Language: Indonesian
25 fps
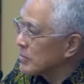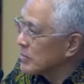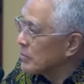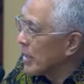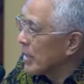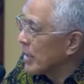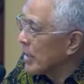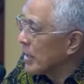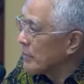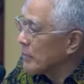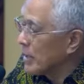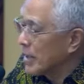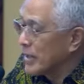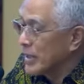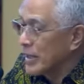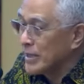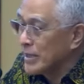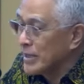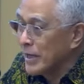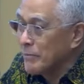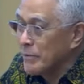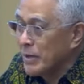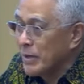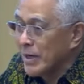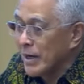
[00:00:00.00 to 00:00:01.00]
sebagaimana
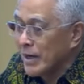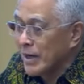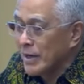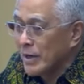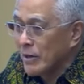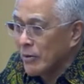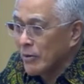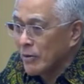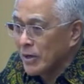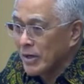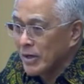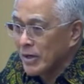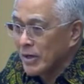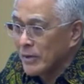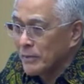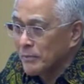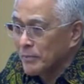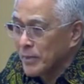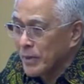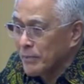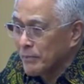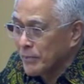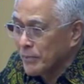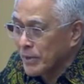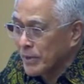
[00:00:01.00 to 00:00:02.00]
dibilang oleh
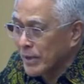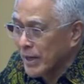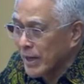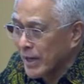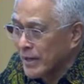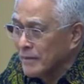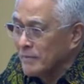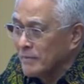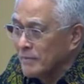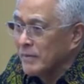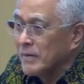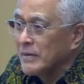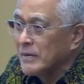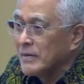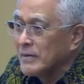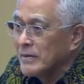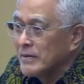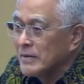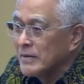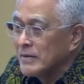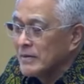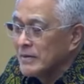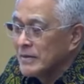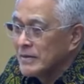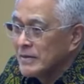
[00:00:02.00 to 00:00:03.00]
pimpinan
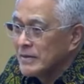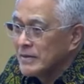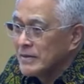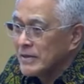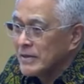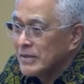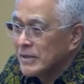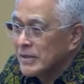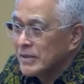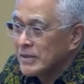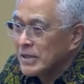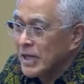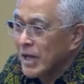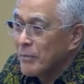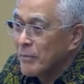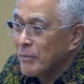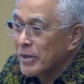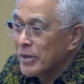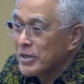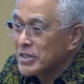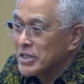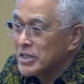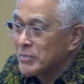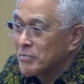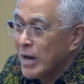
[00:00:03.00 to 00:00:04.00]
kita
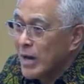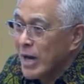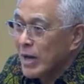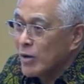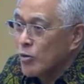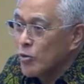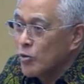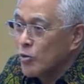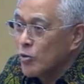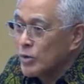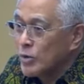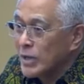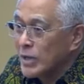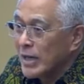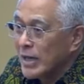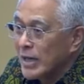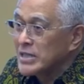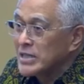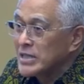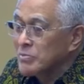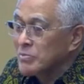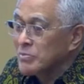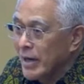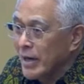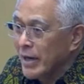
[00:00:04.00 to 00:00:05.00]
berjibaku dan
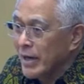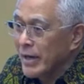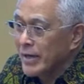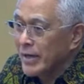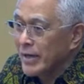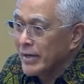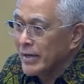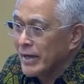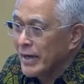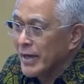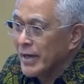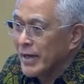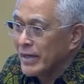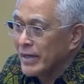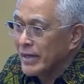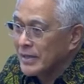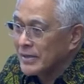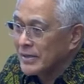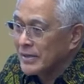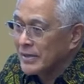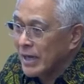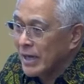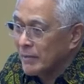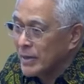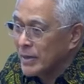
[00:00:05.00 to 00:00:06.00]
lain sebagainya
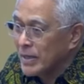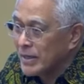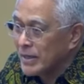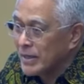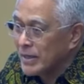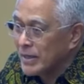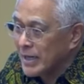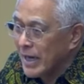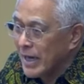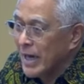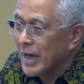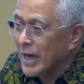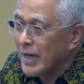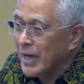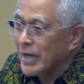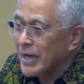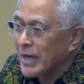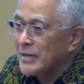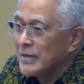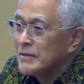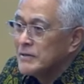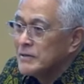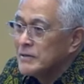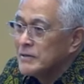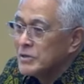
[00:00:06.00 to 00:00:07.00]
tetapi inilah
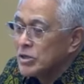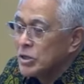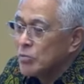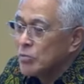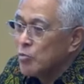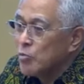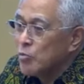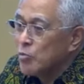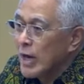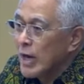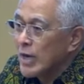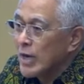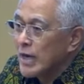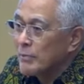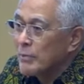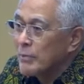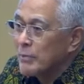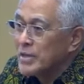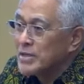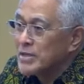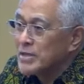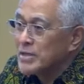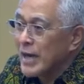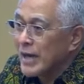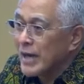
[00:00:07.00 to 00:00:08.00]
sebuah
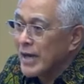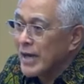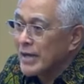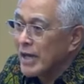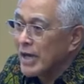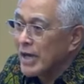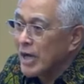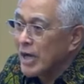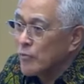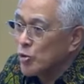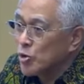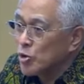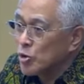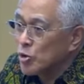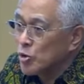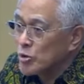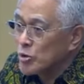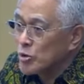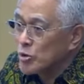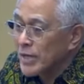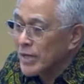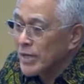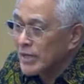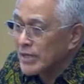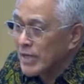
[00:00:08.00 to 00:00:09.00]
kebijakan dan
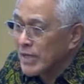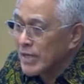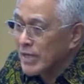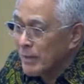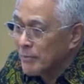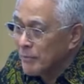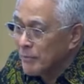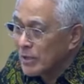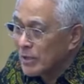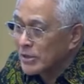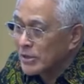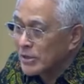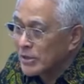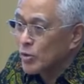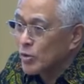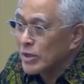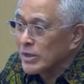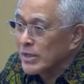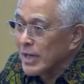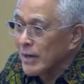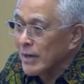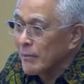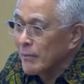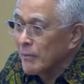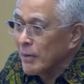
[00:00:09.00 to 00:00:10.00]
keputusan yang diambil tentu
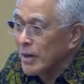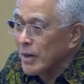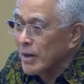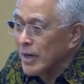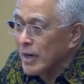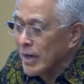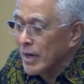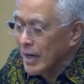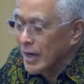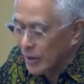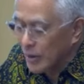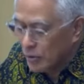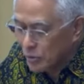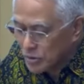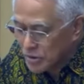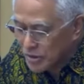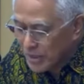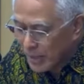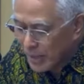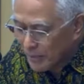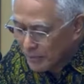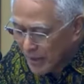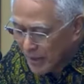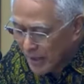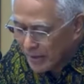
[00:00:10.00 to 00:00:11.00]
kita harus
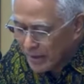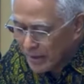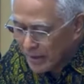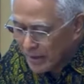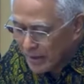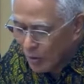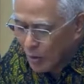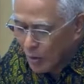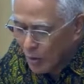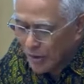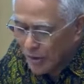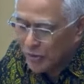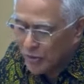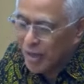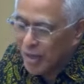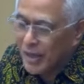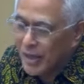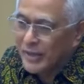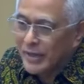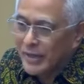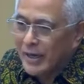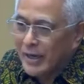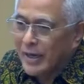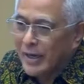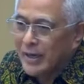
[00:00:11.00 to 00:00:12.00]
samiak nau
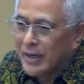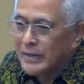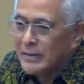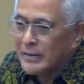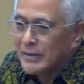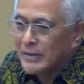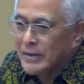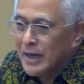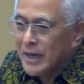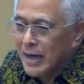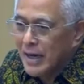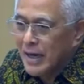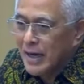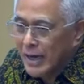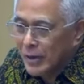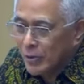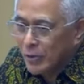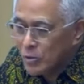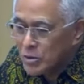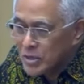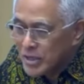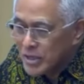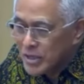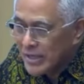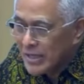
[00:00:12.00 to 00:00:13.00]
apanya.
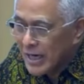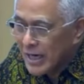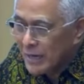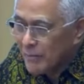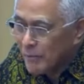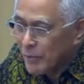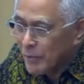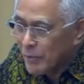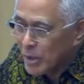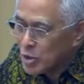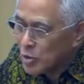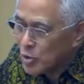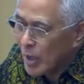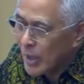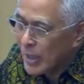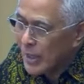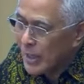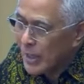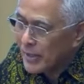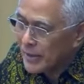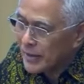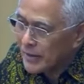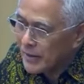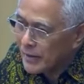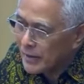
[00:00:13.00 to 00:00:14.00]
Harusnya dalam
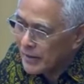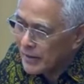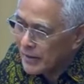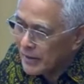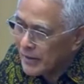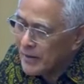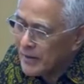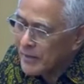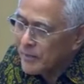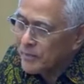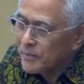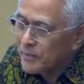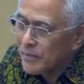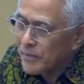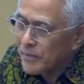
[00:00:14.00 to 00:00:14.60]
persoalan ini